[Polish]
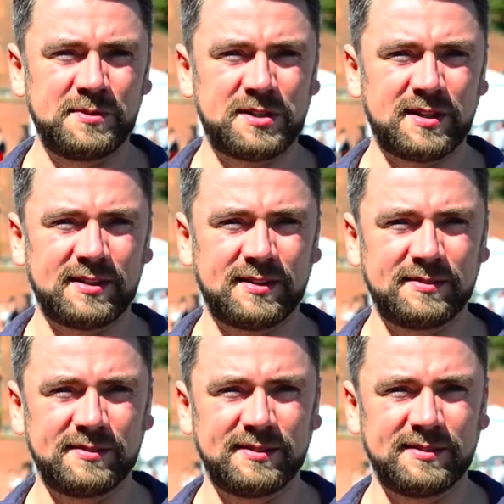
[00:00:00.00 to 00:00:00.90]
mi się
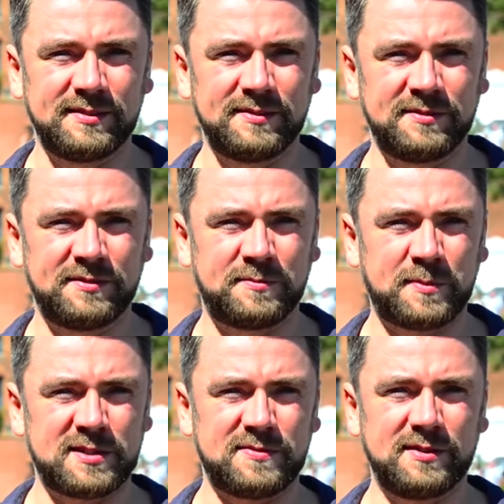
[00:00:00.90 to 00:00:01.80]

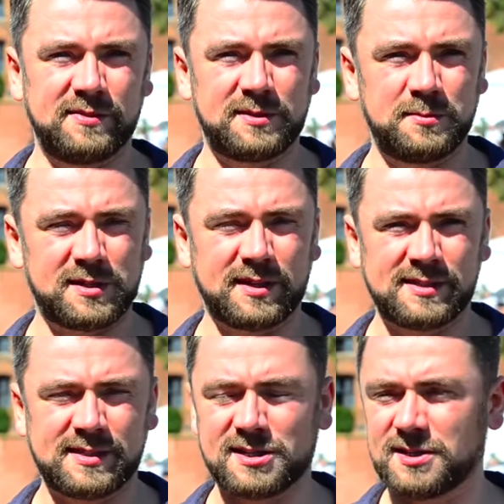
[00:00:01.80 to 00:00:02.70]
perswadować im, że
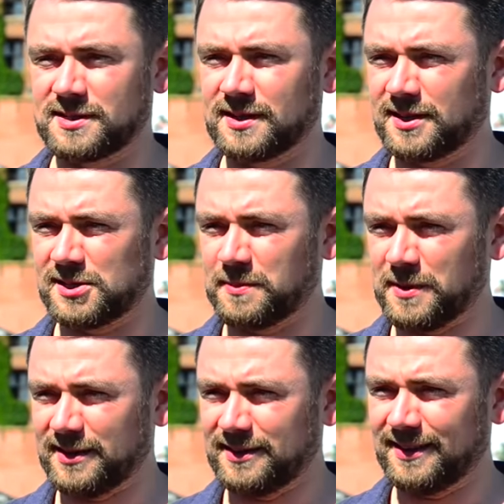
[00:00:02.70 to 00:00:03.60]
strasznie chcę grać na
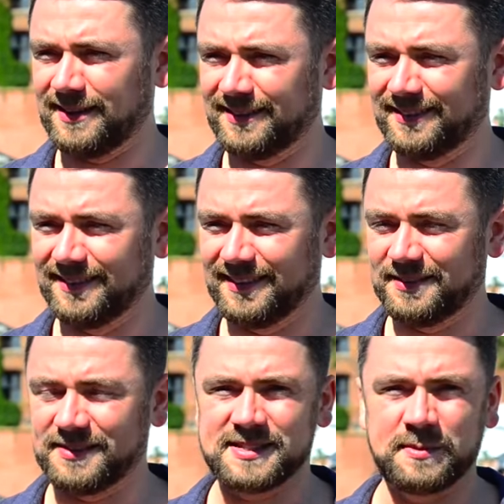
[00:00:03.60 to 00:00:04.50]
pianinie,
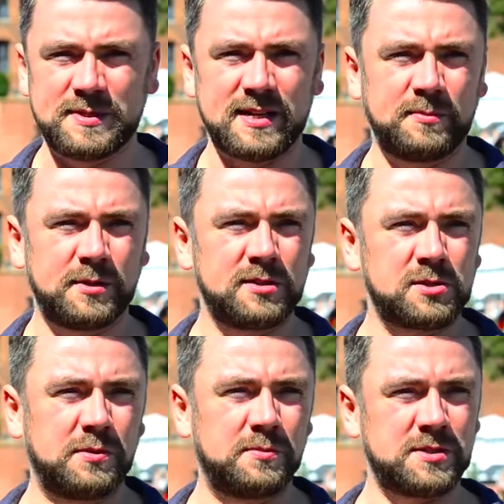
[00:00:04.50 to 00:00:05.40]
więc zapisali mnie do
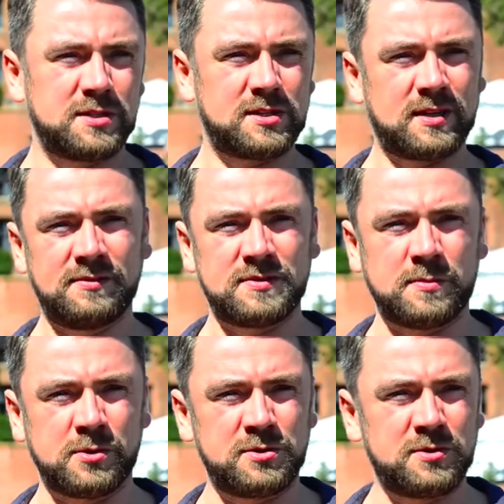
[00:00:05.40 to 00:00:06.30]
szkoły muzycznej w
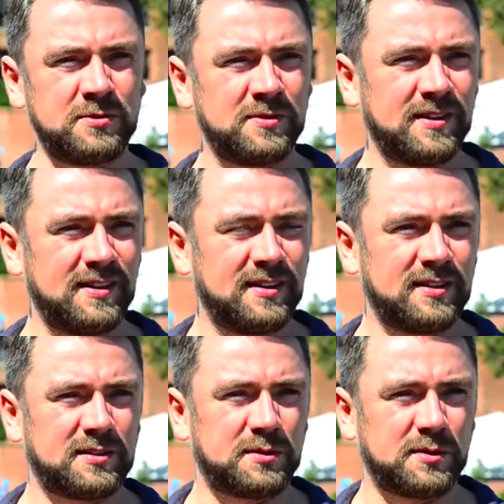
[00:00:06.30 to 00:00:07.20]
Zamościu
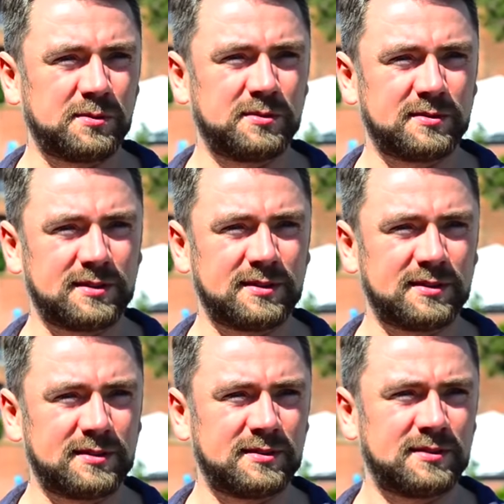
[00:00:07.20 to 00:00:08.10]
którą
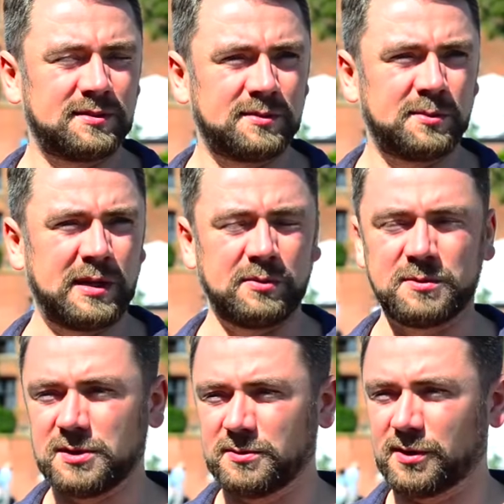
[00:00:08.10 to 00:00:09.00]
y, udało
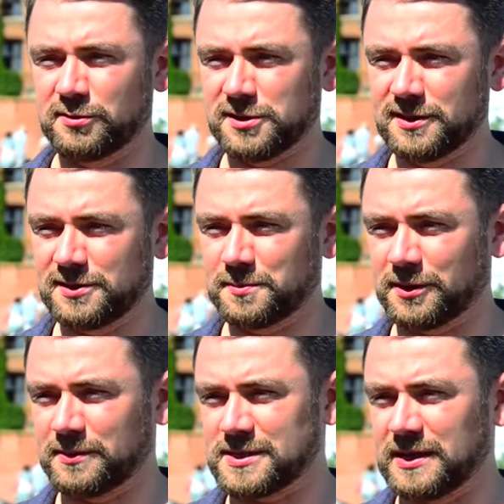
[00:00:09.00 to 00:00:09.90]
mi się ukończyć.
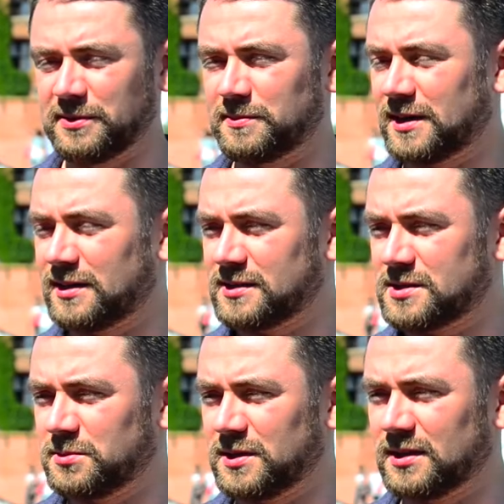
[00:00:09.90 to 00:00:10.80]
Potem zdałem na
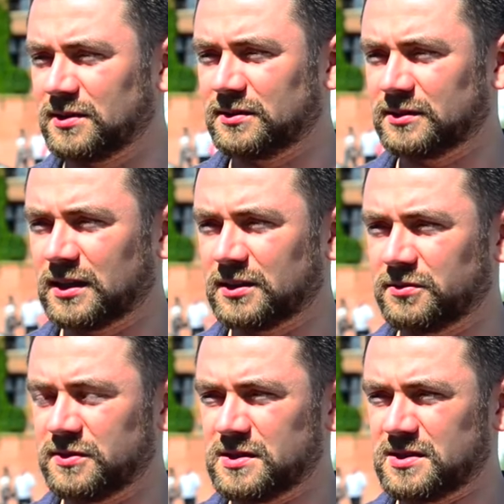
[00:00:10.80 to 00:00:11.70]
studia do
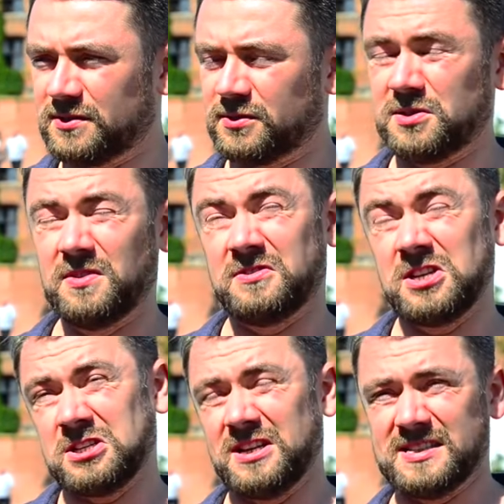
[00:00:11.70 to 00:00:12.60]
Katowic. Właściwie
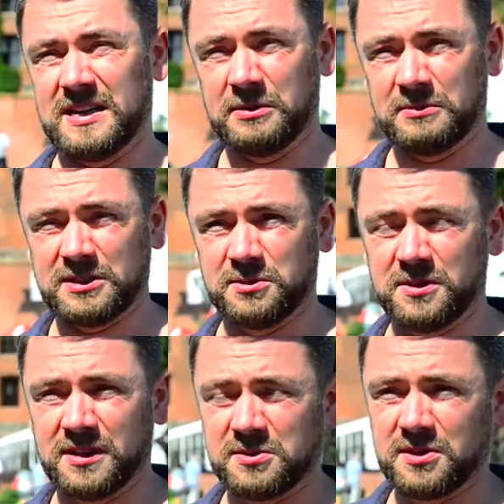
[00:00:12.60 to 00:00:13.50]
wcześniej zdałem na
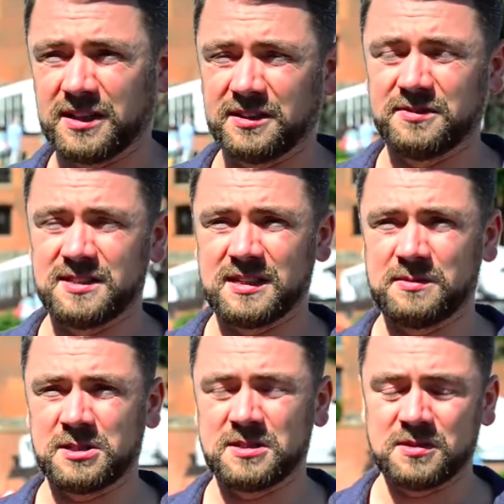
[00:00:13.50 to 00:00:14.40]
studia już do Katowic,
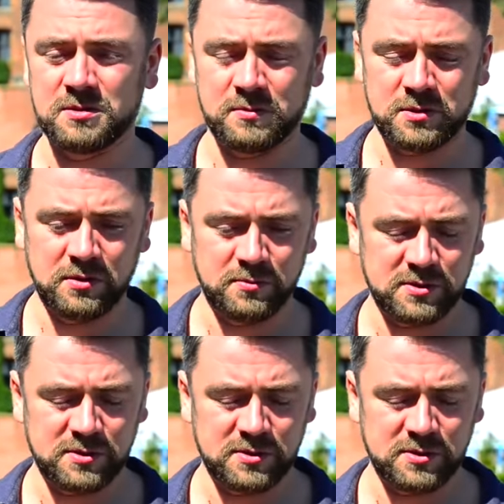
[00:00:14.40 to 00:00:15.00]
zanim jeszcze skończyłem szkołę